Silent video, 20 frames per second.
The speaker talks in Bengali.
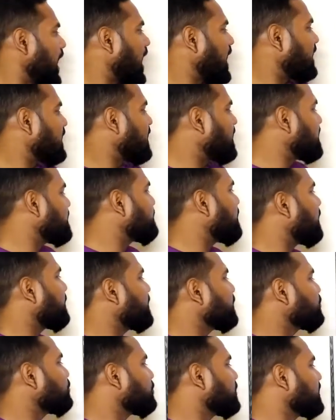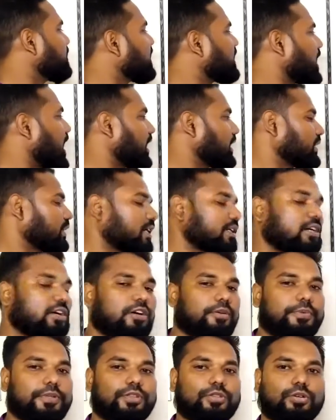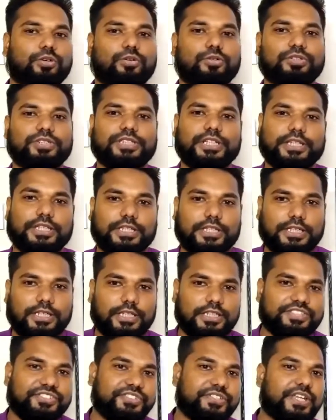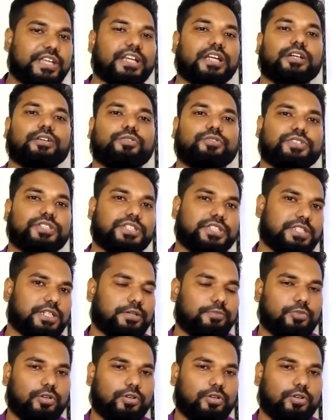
আড়াআড়িভাবে দুটি দাগ টানা হবে তখন সেটিকে জেনারেল কোচিং চেক